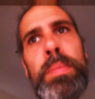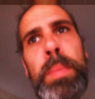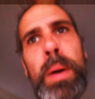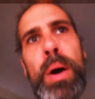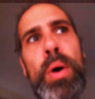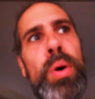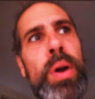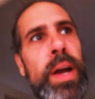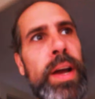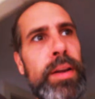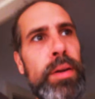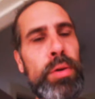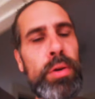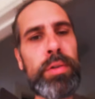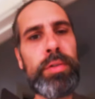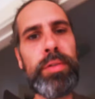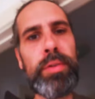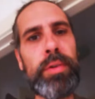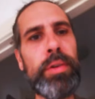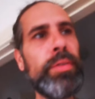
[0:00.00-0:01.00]
ich brauche keinen
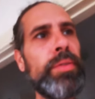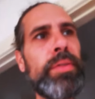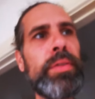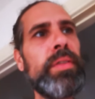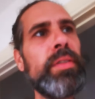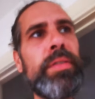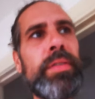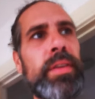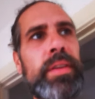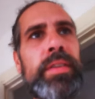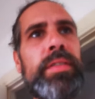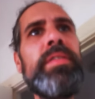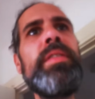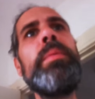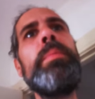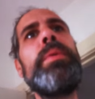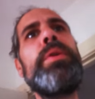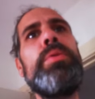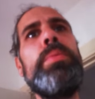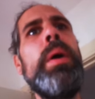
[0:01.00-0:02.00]
Luxus. Das
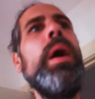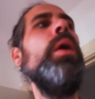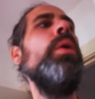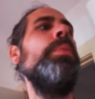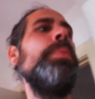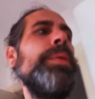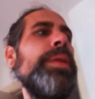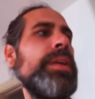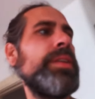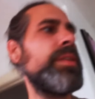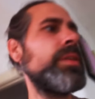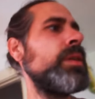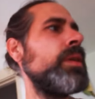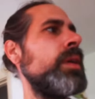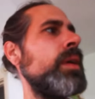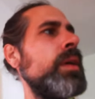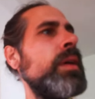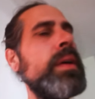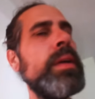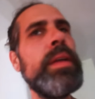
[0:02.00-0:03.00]
interessiert mich überhaupt nicht.
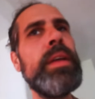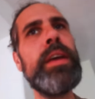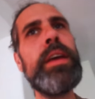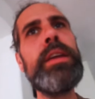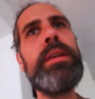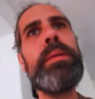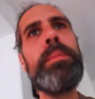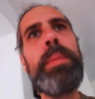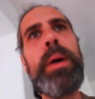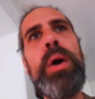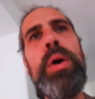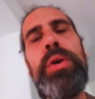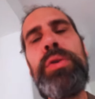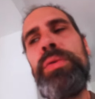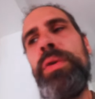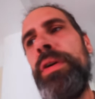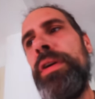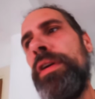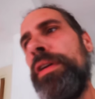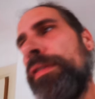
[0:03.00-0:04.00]
Ich
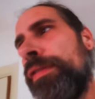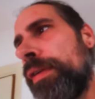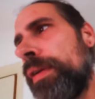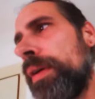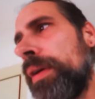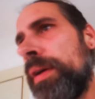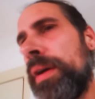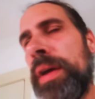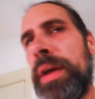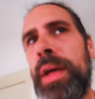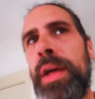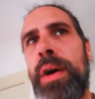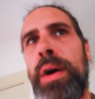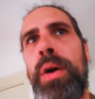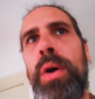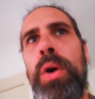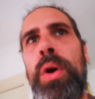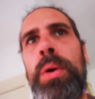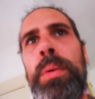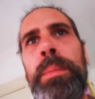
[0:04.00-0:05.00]
brauche nur Hilfe,
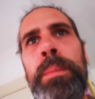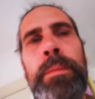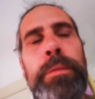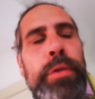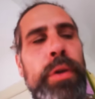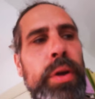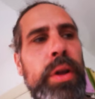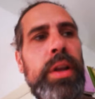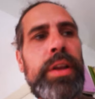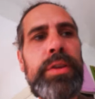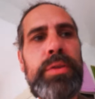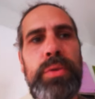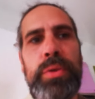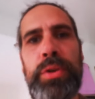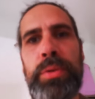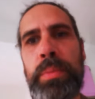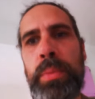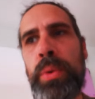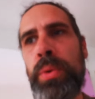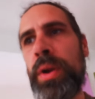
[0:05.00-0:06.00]
um wirklich
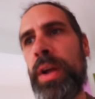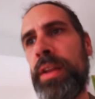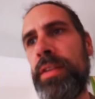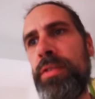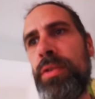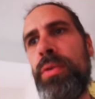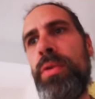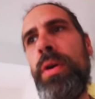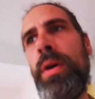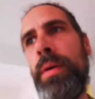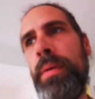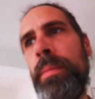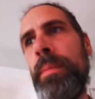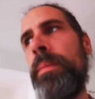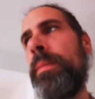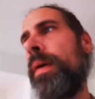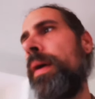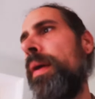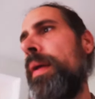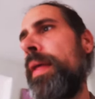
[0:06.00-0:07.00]
durch den Monat zu
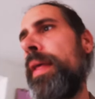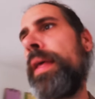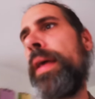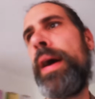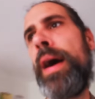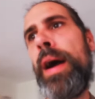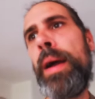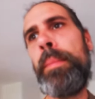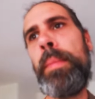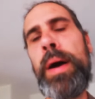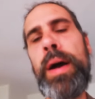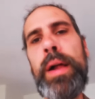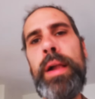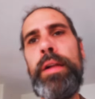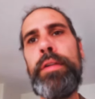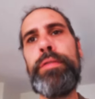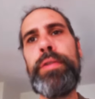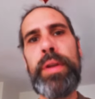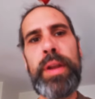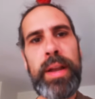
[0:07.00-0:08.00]
kommen
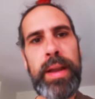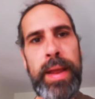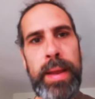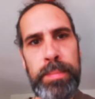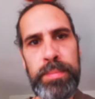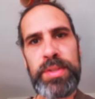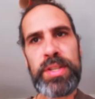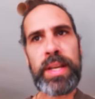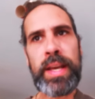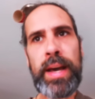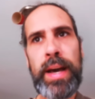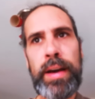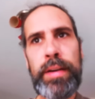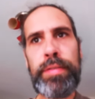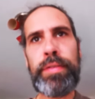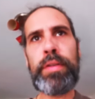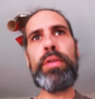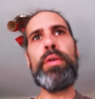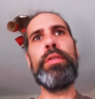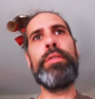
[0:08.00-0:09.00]
Einmal für die
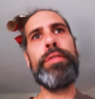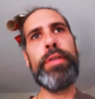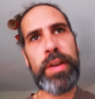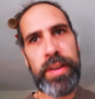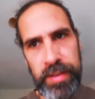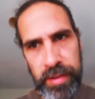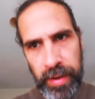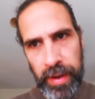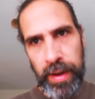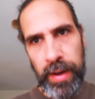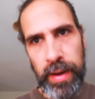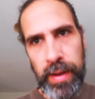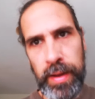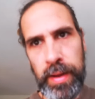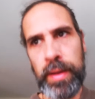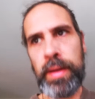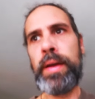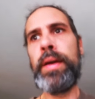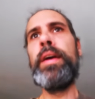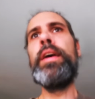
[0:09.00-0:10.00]
Lebenskraft und für die
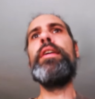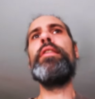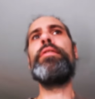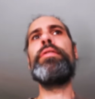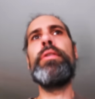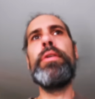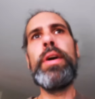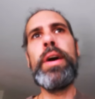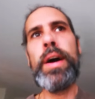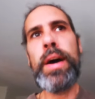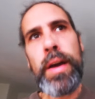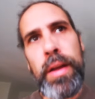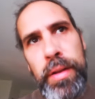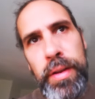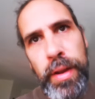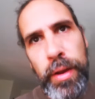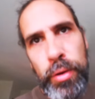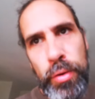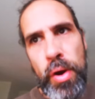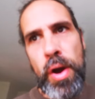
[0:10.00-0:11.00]
Seele, für
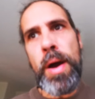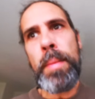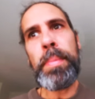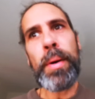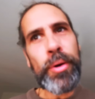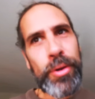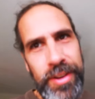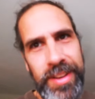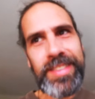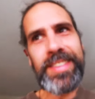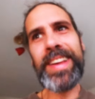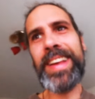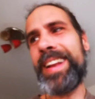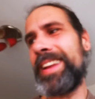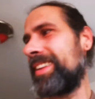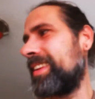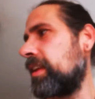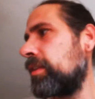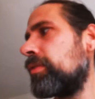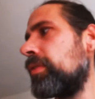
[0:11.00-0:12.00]
den Körper und die
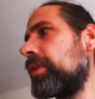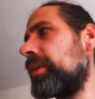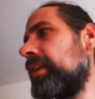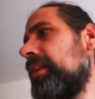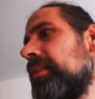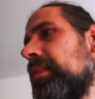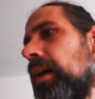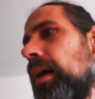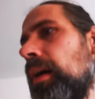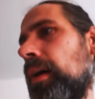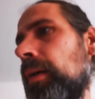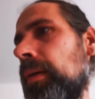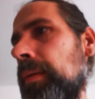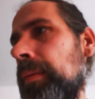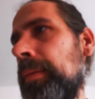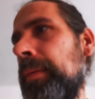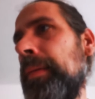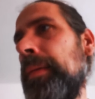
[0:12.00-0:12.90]
Seele, das wollte ich sagen.